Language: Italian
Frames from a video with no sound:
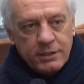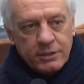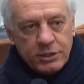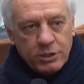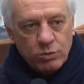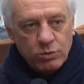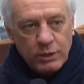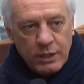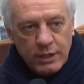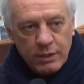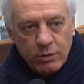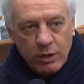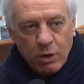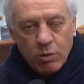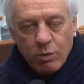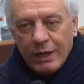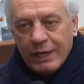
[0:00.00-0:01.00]
c'è una,
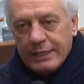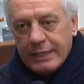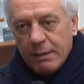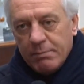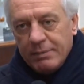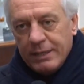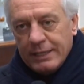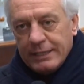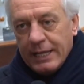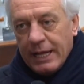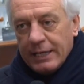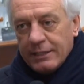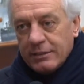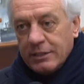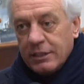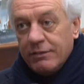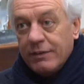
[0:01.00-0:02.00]
una qualità ambientale
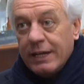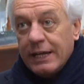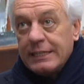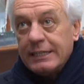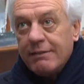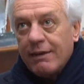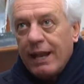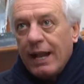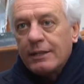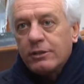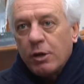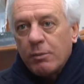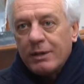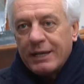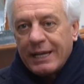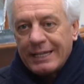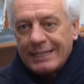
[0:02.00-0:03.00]
significativa, l'altro
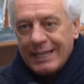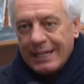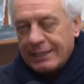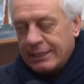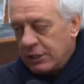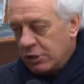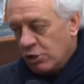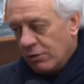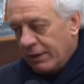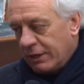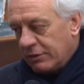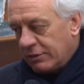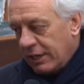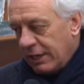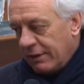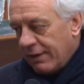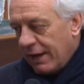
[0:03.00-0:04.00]
perché tanti giovani
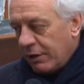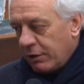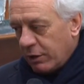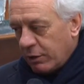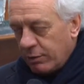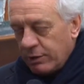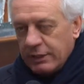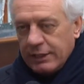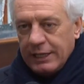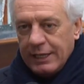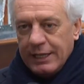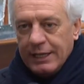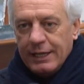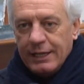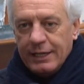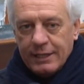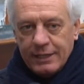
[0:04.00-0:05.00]
se ne vanno e quindi
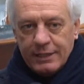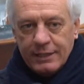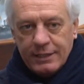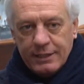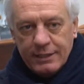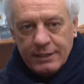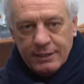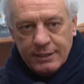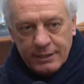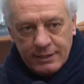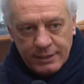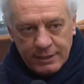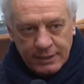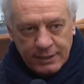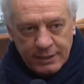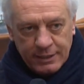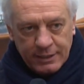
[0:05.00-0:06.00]
il...
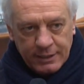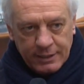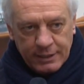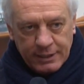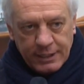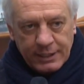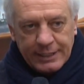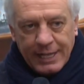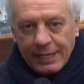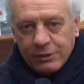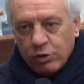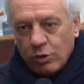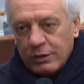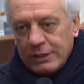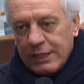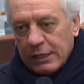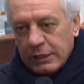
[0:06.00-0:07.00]
Eh, il
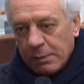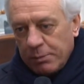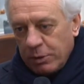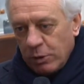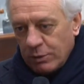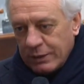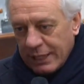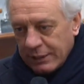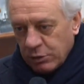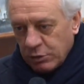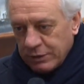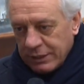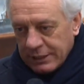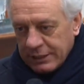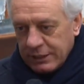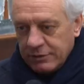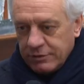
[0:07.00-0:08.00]
dato, il dato poi è un dato
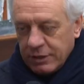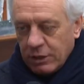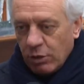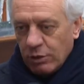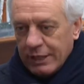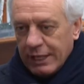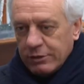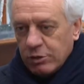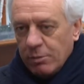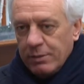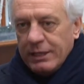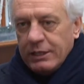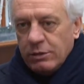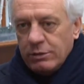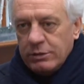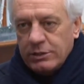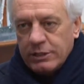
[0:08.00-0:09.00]
statistico, il dato
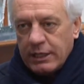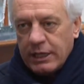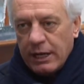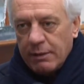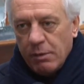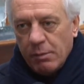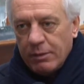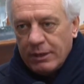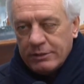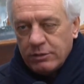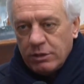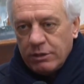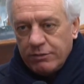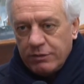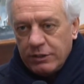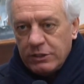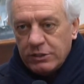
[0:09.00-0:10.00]
medio dice che la
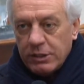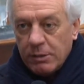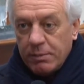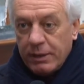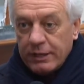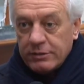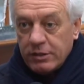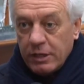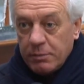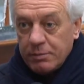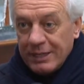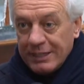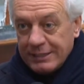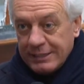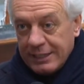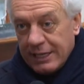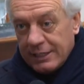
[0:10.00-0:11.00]
popolazione finisce per essere più
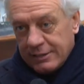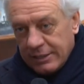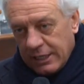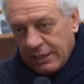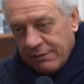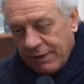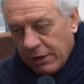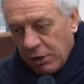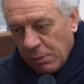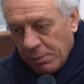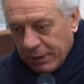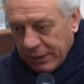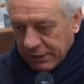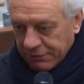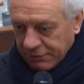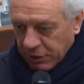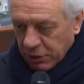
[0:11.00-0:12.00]
anziana, se ne vanno
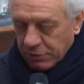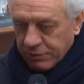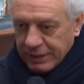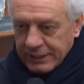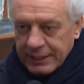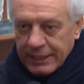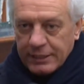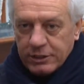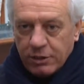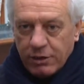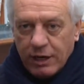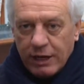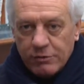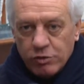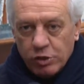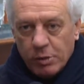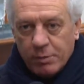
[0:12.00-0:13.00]
perché fanno fatica a trovare
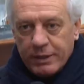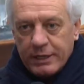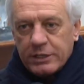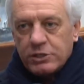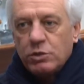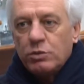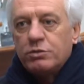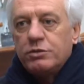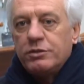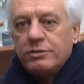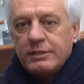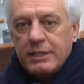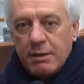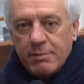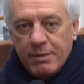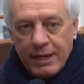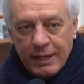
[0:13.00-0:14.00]
lavoro, perché c'è un
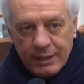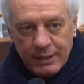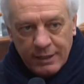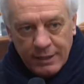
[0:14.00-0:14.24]
sistema